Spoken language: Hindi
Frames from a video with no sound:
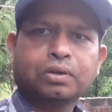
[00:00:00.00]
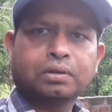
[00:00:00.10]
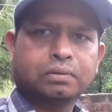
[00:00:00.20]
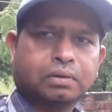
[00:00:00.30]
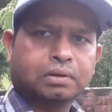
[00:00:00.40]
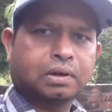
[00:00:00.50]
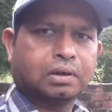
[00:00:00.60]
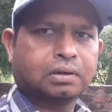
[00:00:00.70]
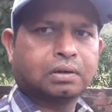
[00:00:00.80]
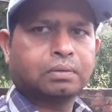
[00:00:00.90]
विनोद
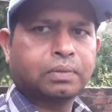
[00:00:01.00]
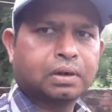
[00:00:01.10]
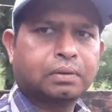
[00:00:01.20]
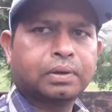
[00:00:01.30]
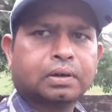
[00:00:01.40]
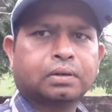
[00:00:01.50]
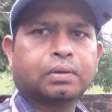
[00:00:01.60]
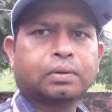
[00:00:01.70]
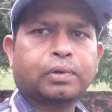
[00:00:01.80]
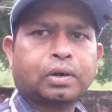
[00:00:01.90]
विनोद
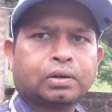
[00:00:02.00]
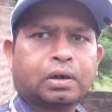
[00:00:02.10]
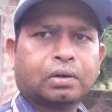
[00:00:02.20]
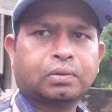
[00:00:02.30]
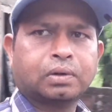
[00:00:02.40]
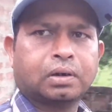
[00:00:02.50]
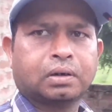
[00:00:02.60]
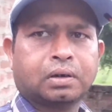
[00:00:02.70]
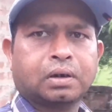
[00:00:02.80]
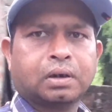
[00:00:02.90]
किसी भी कमेंट
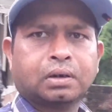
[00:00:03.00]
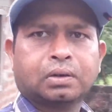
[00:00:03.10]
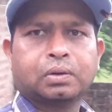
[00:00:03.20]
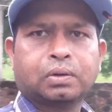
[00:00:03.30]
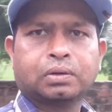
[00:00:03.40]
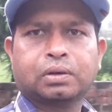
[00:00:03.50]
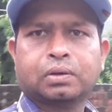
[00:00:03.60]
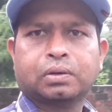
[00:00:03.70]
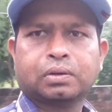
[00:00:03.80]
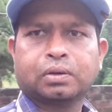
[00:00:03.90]
बॉक्स में
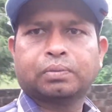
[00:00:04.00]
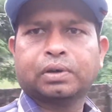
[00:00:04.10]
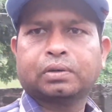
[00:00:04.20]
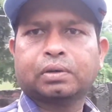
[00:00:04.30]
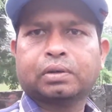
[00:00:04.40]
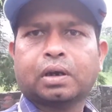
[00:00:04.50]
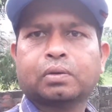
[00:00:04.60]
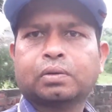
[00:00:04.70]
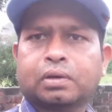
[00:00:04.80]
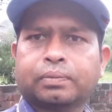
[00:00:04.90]
किसी भी
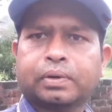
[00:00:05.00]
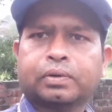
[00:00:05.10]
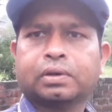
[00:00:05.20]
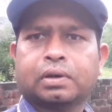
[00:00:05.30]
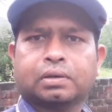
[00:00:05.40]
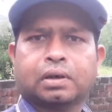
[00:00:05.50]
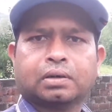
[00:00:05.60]
वीडियो में